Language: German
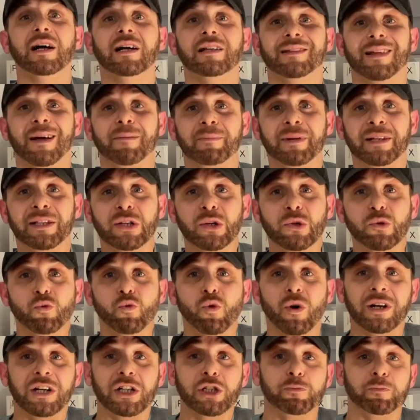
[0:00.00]
Damit die
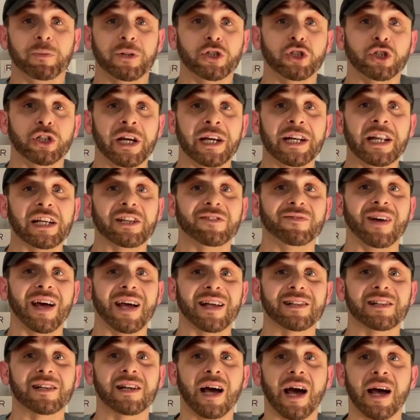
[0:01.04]
Uhr nicht beschädigt
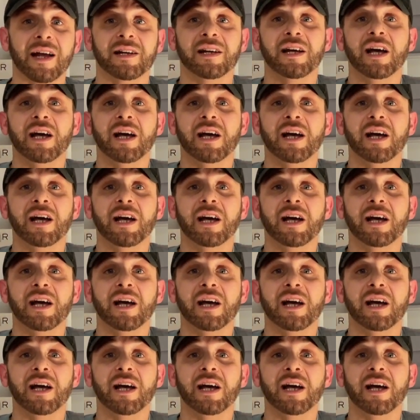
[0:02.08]
werden kann,